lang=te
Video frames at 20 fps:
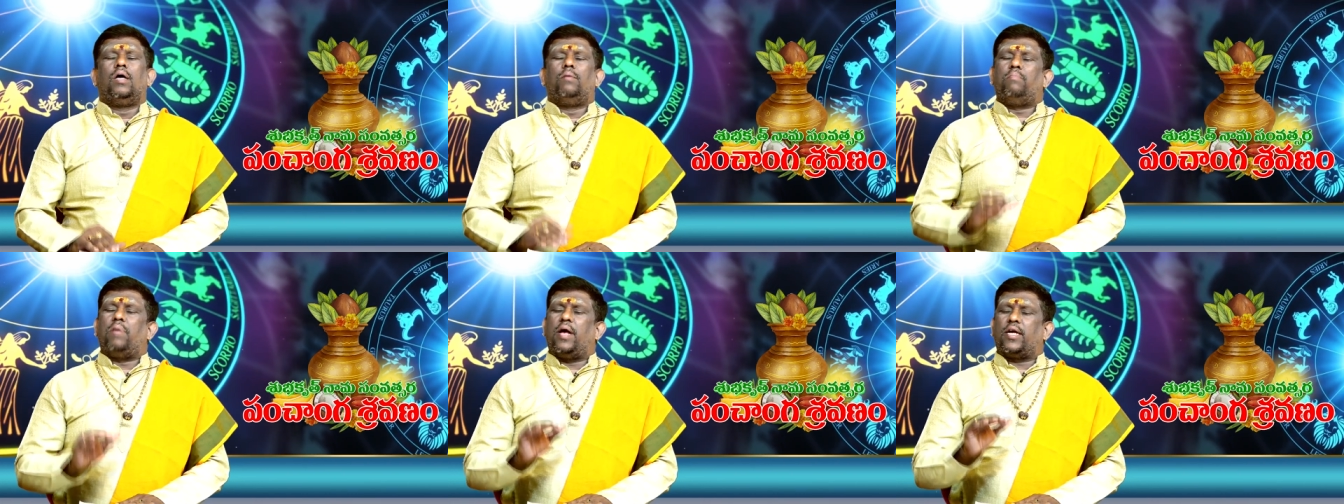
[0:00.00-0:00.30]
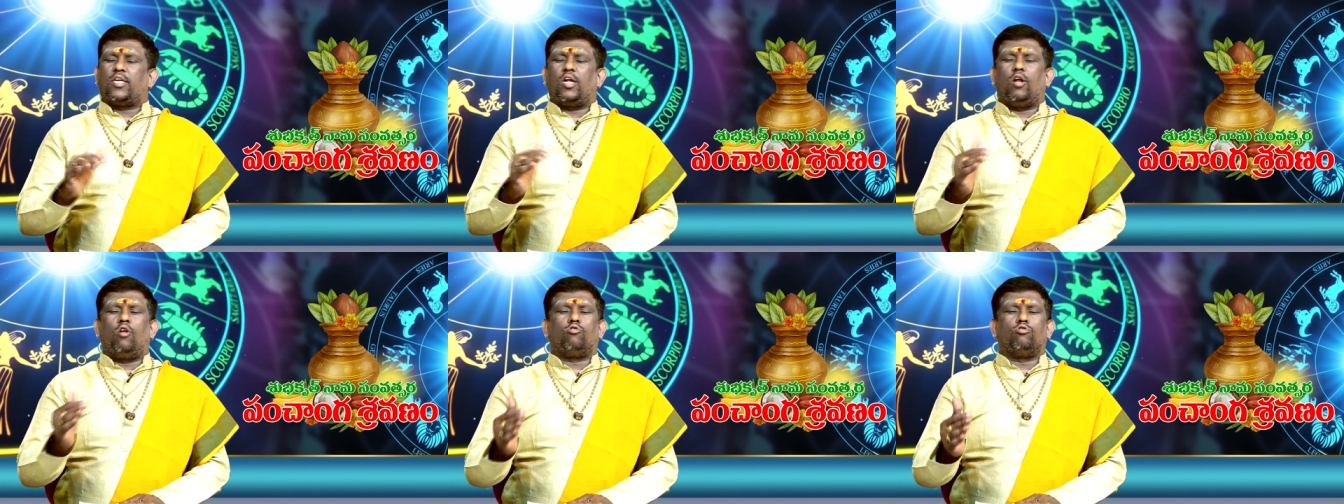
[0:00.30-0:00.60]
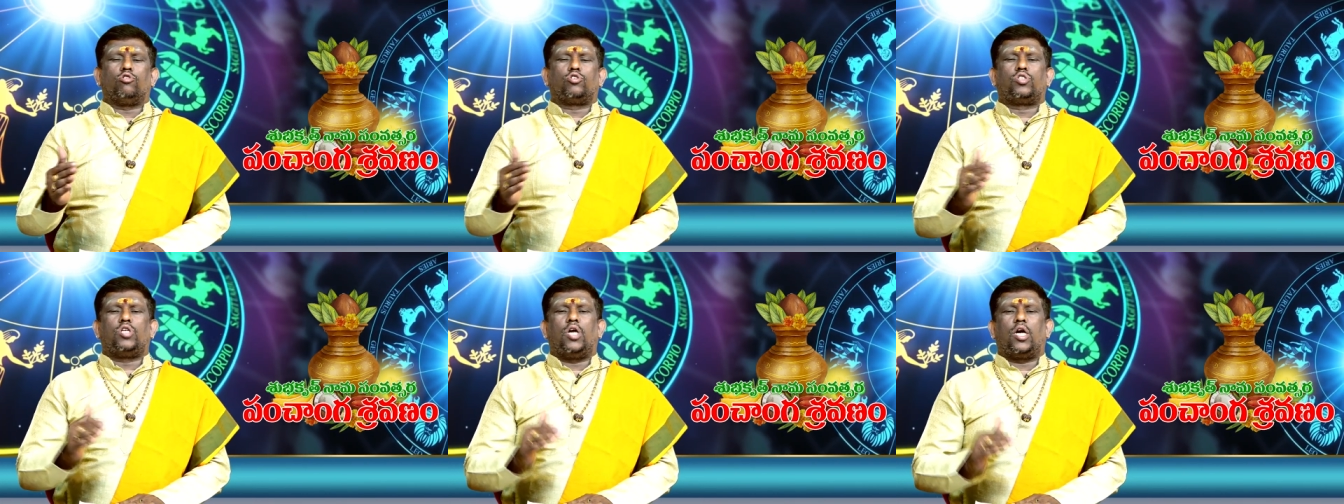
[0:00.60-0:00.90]
మేషంలోకి
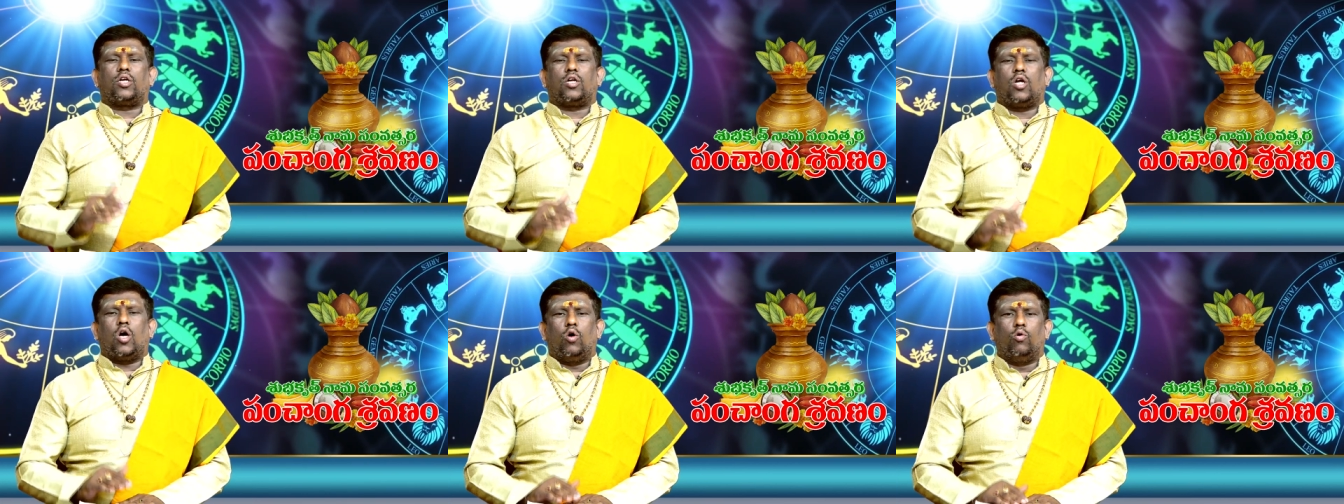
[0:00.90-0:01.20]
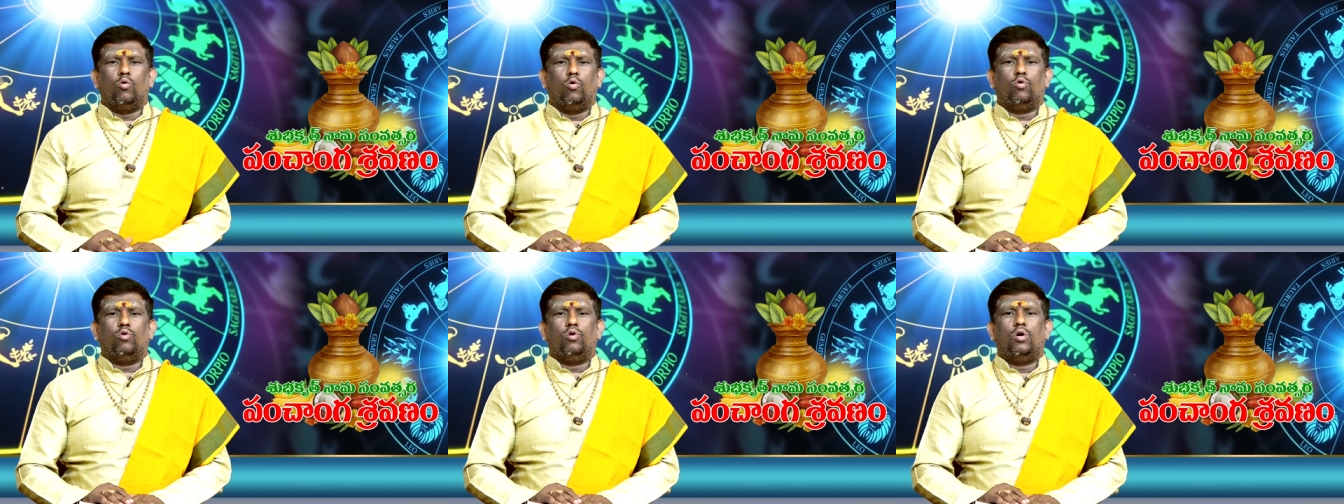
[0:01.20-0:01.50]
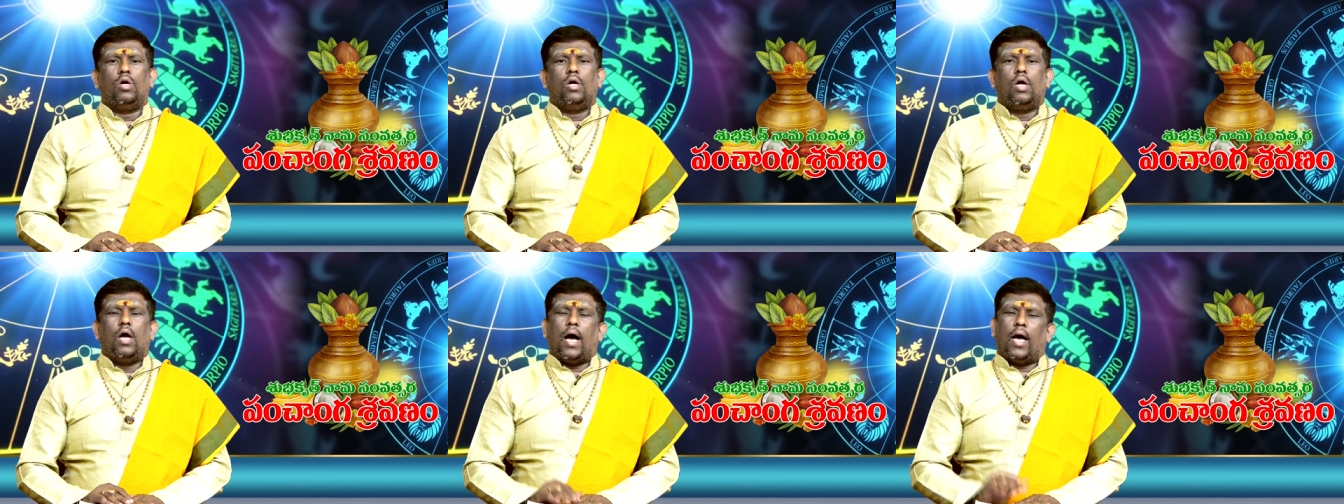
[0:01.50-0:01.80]
వస్తున్నాడు రాహువు
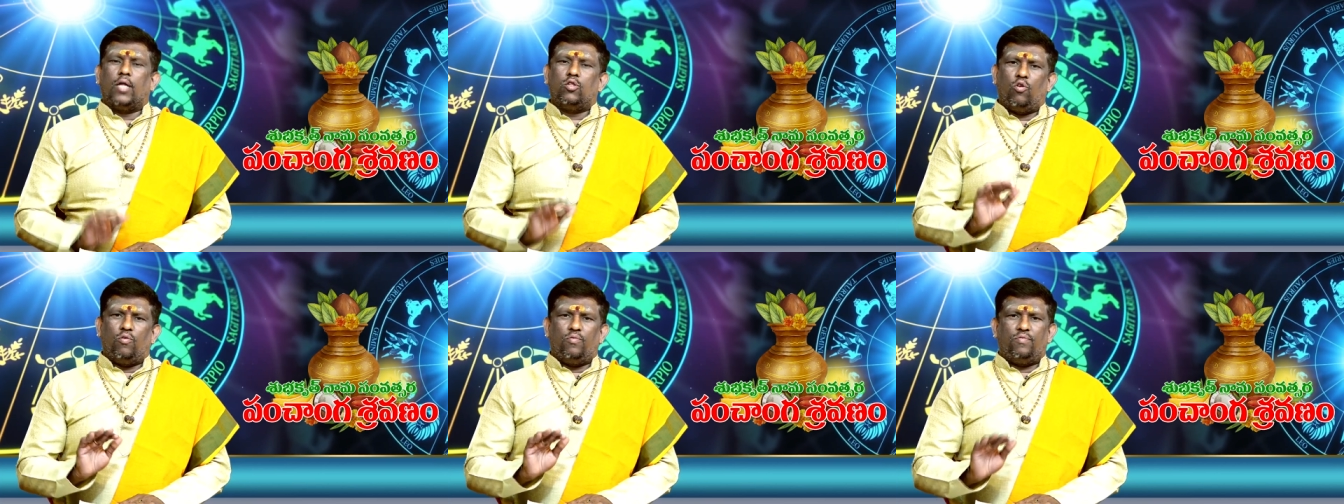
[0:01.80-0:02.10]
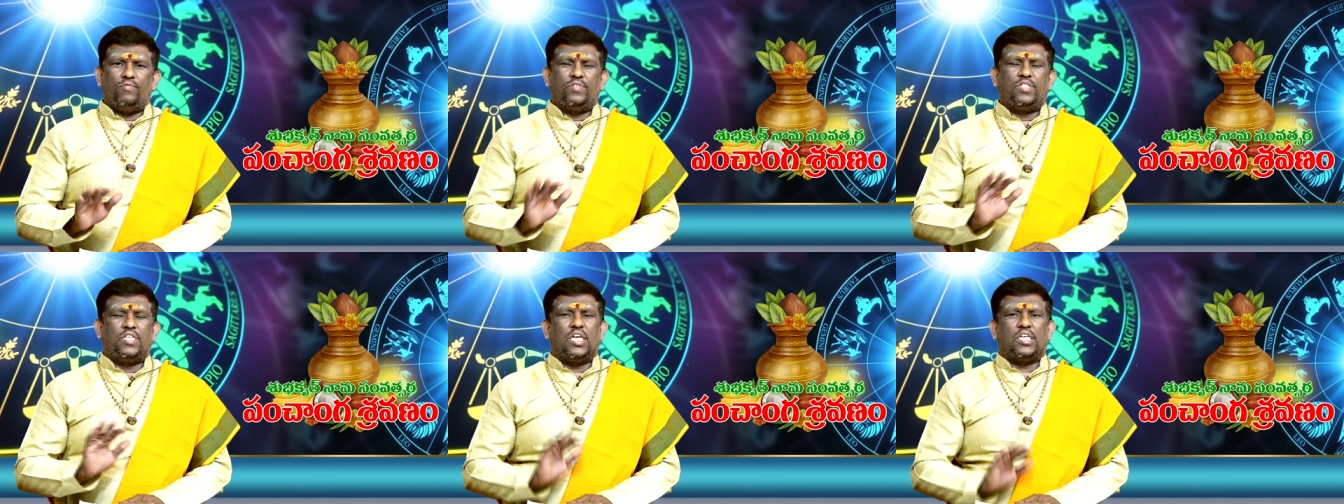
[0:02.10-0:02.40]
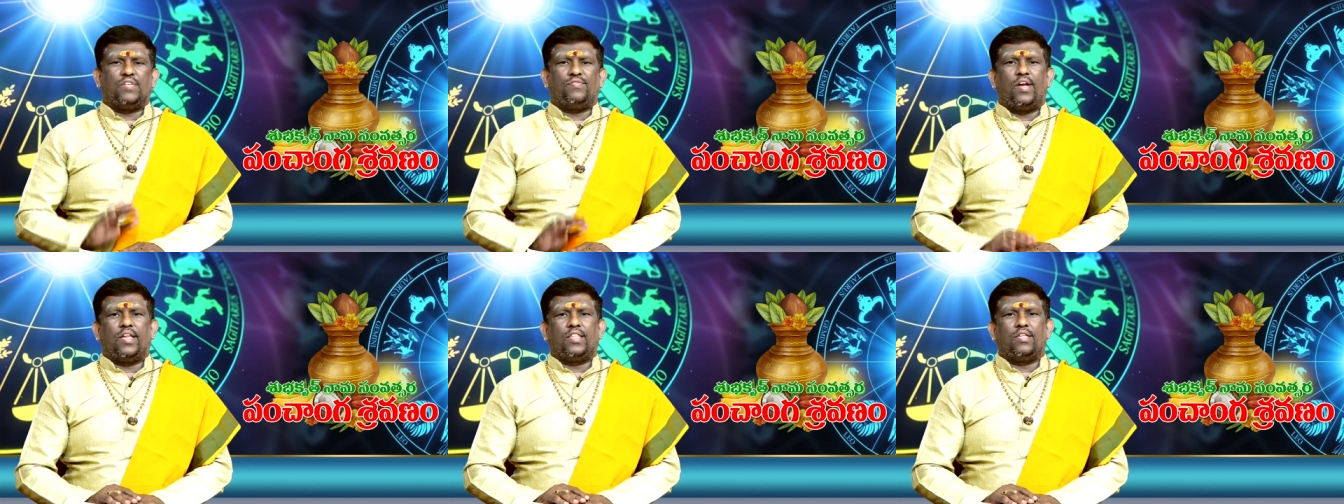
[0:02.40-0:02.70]
అదో విశేష
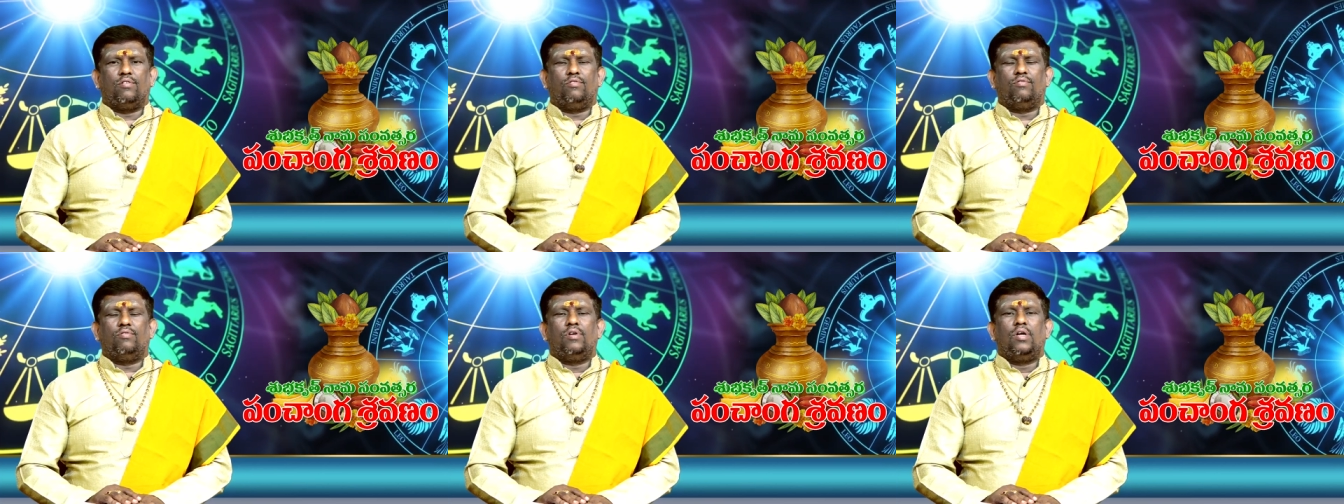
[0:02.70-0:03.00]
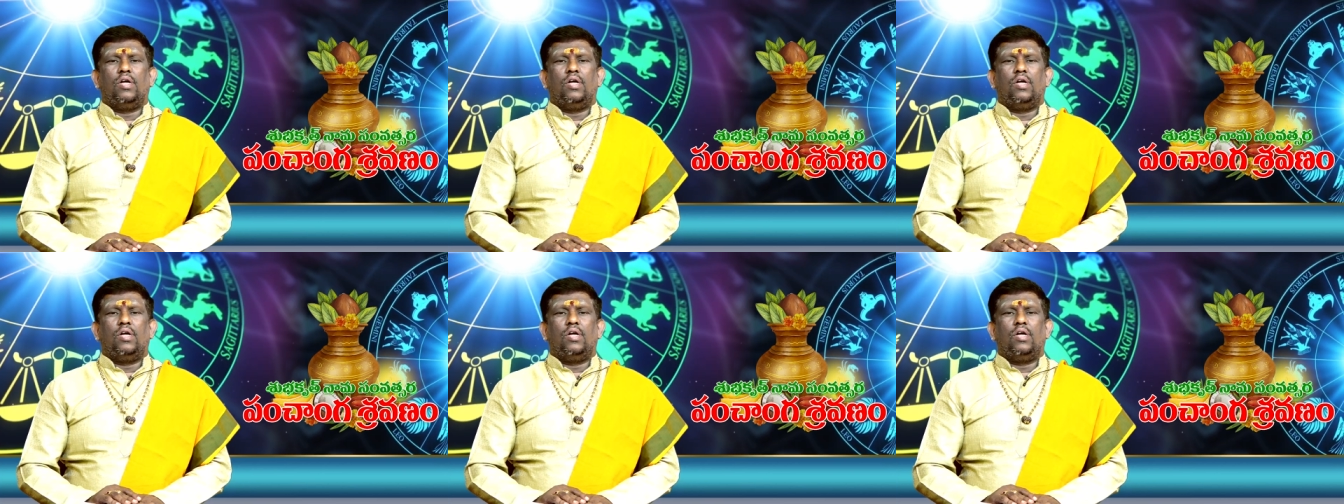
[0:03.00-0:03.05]
ఫలితం